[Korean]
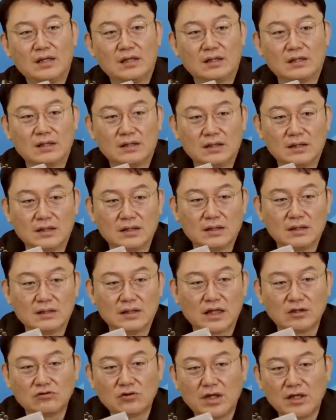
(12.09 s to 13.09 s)
어,
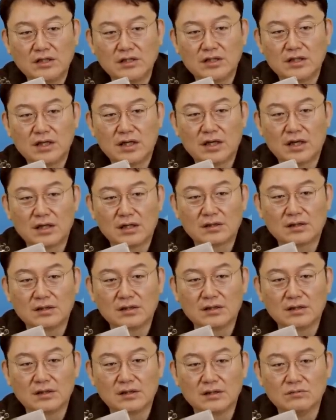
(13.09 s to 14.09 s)
나중에 이제
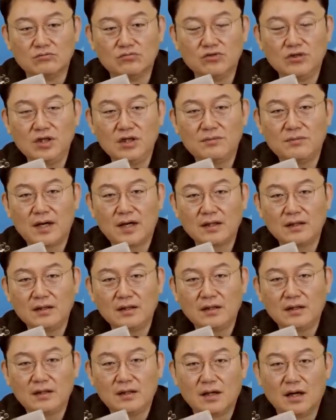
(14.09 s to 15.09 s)
그
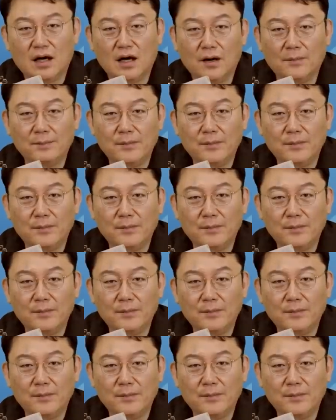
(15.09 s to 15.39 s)
무늬만 어,